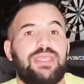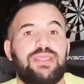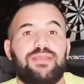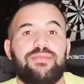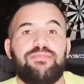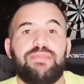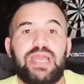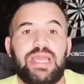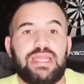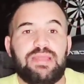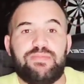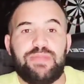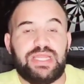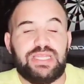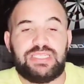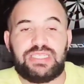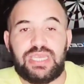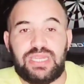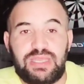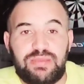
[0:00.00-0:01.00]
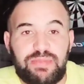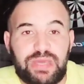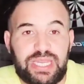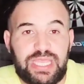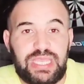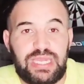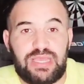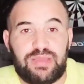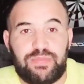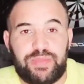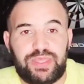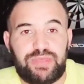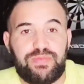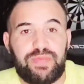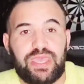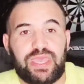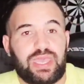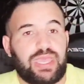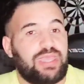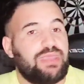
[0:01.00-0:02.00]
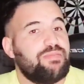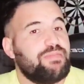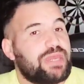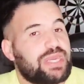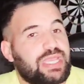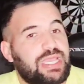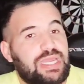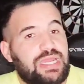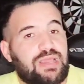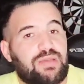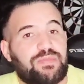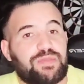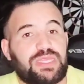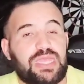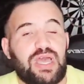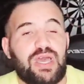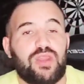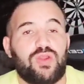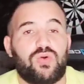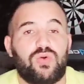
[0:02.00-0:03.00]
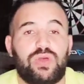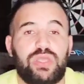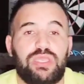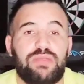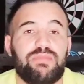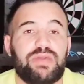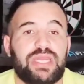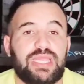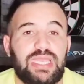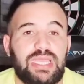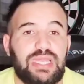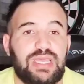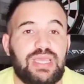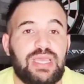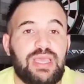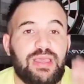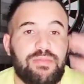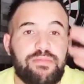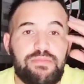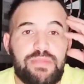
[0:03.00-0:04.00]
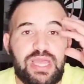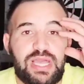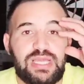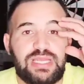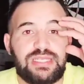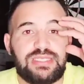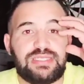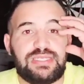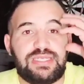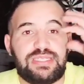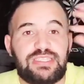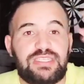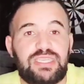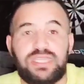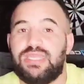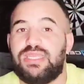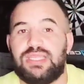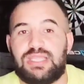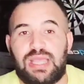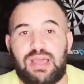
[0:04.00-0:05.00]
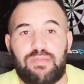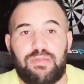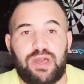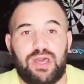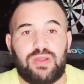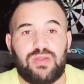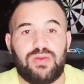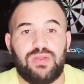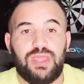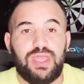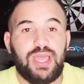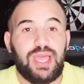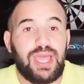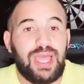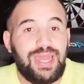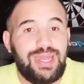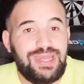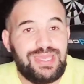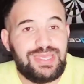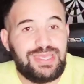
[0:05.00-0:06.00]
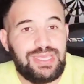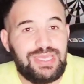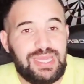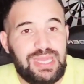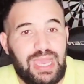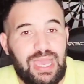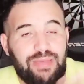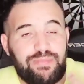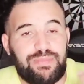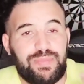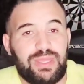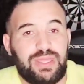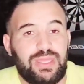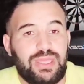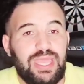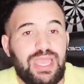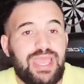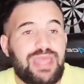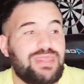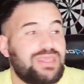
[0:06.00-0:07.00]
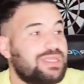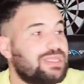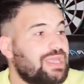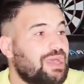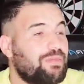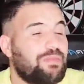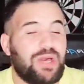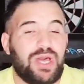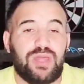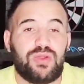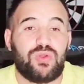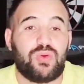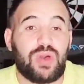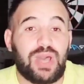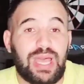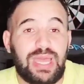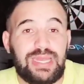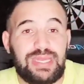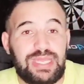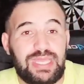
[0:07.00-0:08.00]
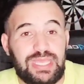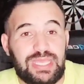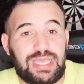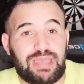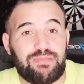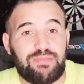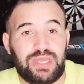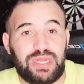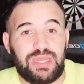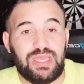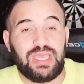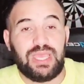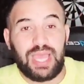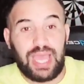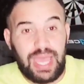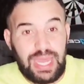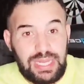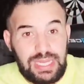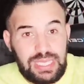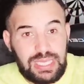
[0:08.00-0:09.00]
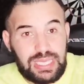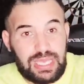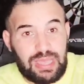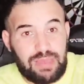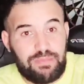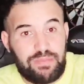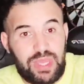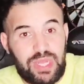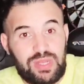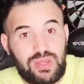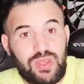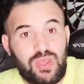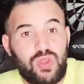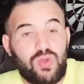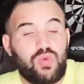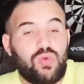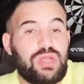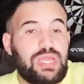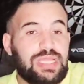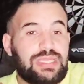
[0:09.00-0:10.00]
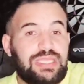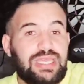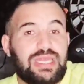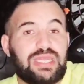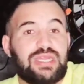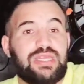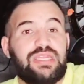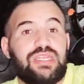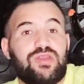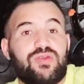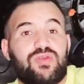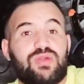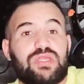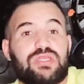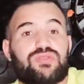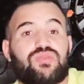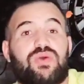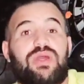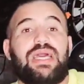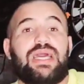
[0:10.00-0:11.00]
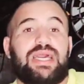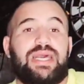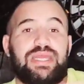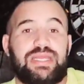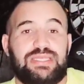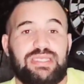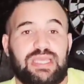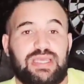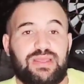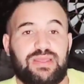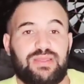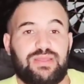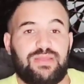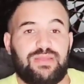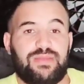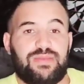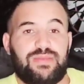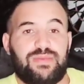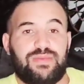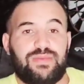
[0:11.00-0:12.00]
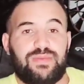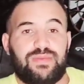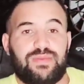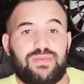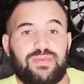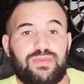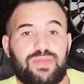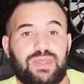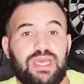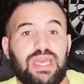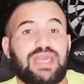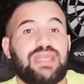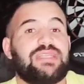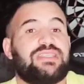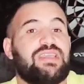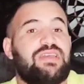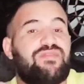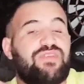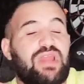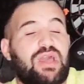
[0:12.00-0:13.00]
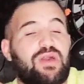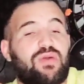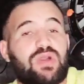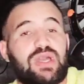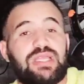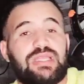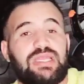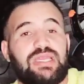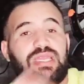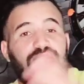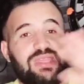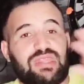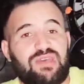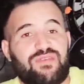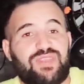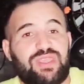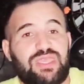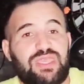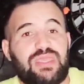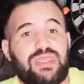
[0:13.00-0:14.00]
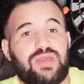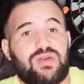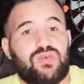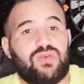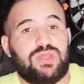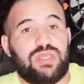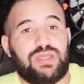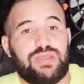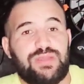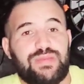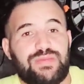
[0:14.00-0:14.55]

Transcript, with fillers: ما على باليش انا يماركي لك بدماغ يماركي لك بطانو يماركي لك محرز جيني تاع بانو خليه يلعب هذاك تاع بانو خليه يكمل خليه يكمل ولا دار النيل ولا ولا خرجه خرجه في الاوقات الاضافيه يا خويا